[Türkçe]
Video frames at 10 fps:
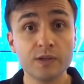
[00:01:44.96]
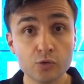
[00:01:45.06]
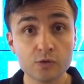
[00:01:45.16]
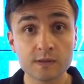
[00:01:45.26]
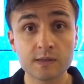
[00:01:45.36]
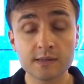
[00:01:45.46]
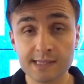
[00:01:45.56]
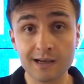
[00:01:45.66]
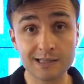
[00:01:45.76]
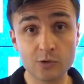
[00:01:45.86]
videoda
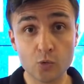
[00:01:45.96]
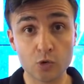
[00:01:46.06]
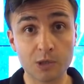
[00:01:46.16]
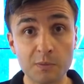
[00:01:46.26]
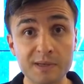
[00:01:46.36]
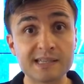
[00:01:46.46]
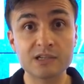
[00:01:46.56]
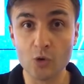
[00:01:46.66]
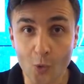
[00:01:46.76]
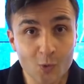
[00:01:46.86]
sadece kutlama
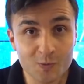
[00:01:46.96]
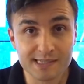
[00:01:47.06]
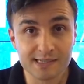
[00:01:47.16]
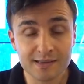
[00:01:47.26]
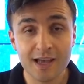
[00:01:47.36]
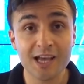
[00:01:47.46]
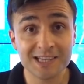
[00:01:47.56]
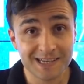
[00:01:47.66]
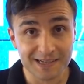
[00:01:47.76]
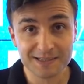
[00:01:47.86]
mesajı olmasın,
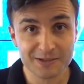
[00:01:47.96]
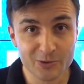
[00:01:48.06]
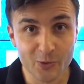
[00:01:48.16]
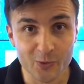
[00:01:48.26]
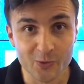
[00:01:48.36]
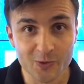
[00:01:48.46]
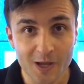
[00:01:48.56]
yaratıcı olun.